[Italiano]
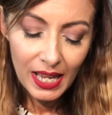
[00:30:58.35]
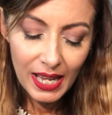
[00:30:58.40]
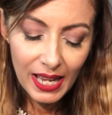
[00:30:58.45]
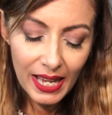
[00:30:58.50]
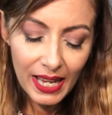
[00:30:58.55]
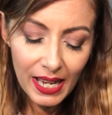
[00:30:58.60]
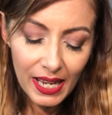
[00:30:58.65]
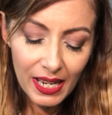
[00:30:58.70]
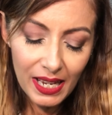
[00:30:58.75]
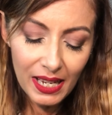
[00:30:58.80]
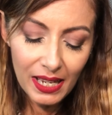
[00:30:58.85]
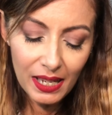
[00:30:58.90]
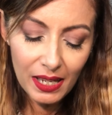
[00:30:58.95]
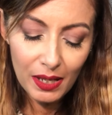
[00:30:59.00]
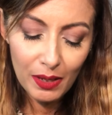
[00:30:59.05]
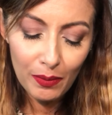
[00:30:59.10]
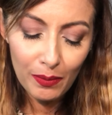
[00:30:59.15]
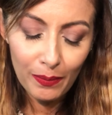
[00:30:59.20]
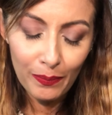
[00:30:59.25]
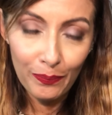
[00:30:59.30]
e
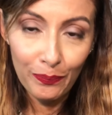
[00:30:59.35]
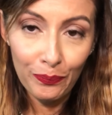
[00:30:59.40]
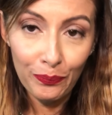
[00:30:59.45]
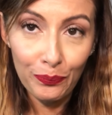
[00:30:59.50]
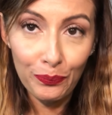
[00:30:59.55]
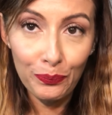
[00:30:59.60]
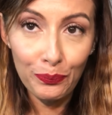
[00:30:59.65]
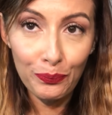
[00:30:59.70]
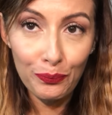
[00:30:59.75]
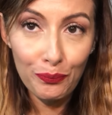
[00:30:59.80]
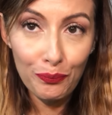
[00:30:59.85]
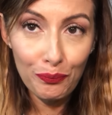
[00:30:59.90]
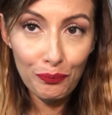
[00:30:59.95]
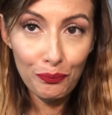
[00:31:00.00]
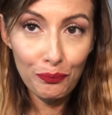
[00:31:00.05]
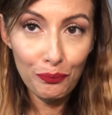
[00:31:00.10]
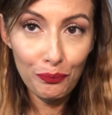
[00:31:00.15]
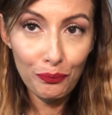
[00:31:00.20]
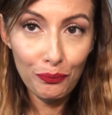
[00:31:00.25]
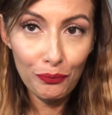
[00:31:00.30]
um,
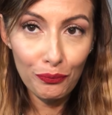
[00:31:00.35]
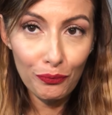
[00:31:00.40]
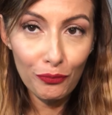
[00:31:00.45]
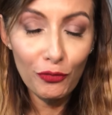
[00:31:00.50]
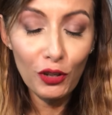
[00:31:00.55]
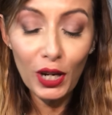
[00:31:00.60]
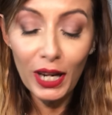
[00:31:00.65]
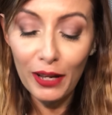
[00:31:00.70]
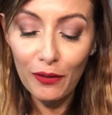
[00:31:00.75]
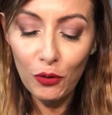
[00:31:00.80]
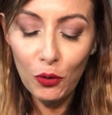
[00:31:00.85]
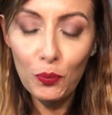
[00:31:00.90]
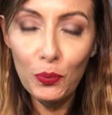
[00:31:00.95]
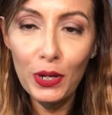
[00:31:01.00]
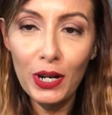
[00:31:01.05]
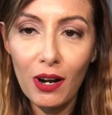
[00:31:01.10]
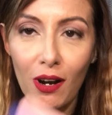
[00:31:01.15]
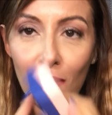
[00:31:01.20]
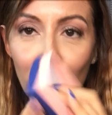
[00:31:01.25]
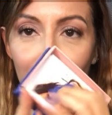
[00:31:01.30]
volevo
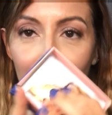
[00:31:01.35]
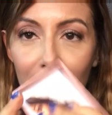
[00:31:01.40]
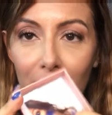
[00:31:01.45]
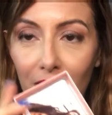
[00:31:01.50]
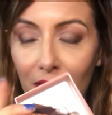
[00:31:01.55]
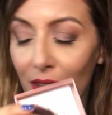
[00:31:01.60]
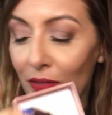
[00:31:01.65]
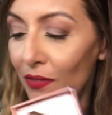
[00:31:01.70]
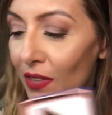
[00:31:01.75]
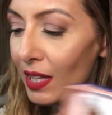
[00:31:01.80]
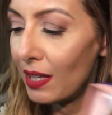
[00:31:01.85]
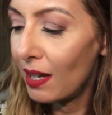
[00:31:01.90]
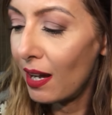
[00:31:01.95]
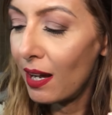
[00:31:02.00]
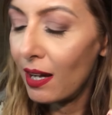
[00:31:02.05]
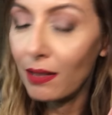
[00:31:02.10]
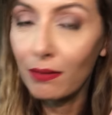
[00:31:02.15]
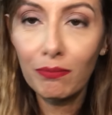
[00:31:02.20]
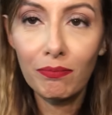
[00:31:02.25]
però mettere via...